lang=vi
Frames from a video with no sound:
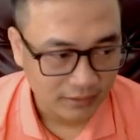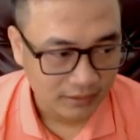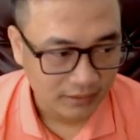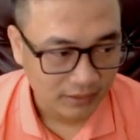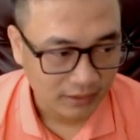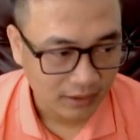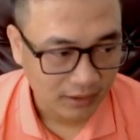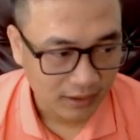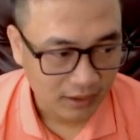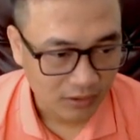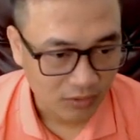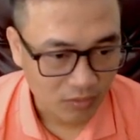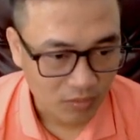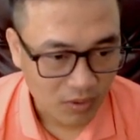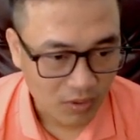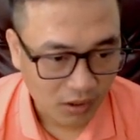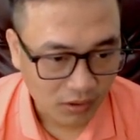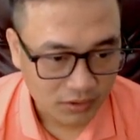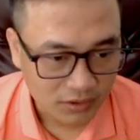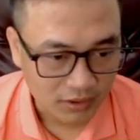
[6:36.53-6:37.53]
à, cũng
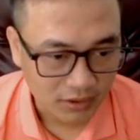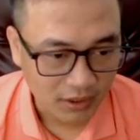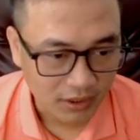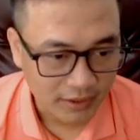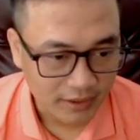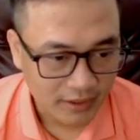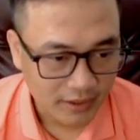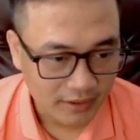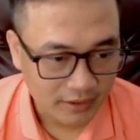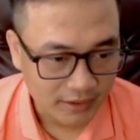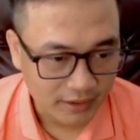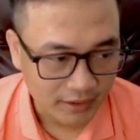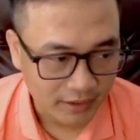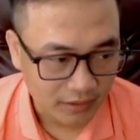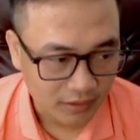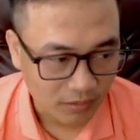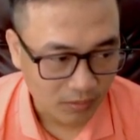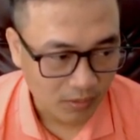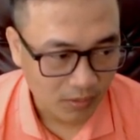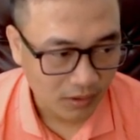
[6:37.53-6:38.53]
khó xử lý nha anh chị
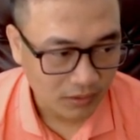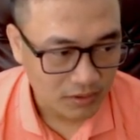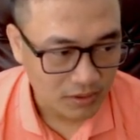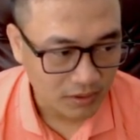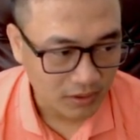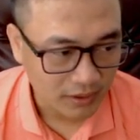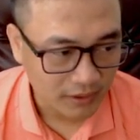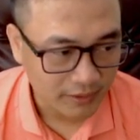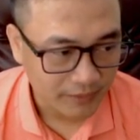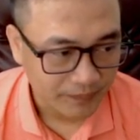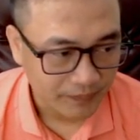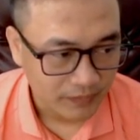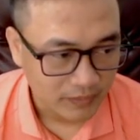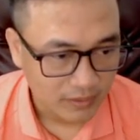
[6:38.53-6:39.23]
cũng khó xử lý